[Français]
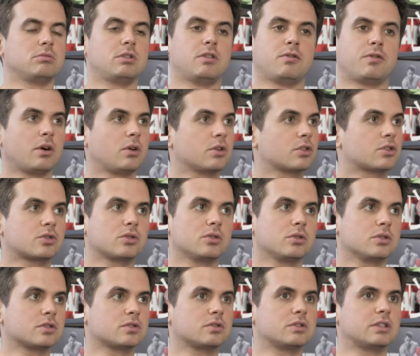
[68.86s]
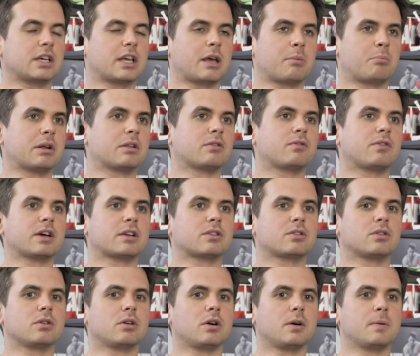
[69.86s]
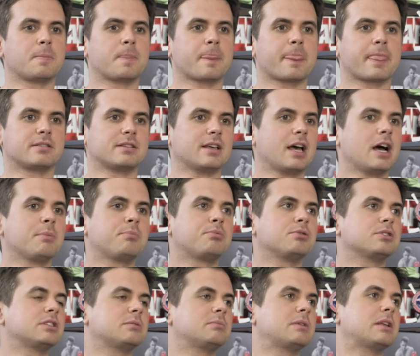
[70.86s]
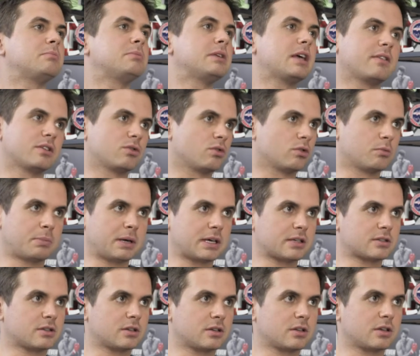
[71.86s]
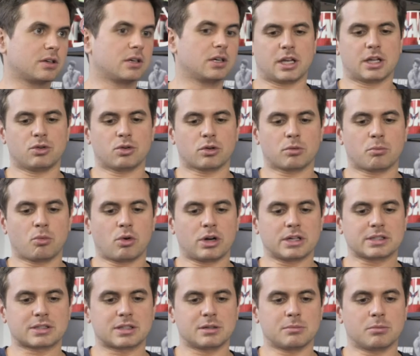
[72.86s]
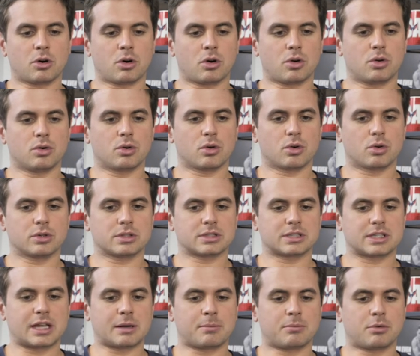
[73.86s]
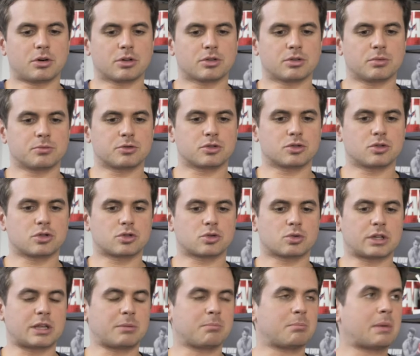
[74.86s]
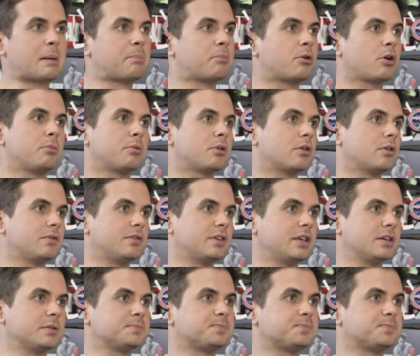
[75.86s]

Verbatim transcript: différentes choses, je veux dire, il y a plein de facteurs, c'est impossible d'être bien avec d'autres personnes. Et donc moi, ce qui me rend heureux, c'est d'abord de, soigner ma propre vie.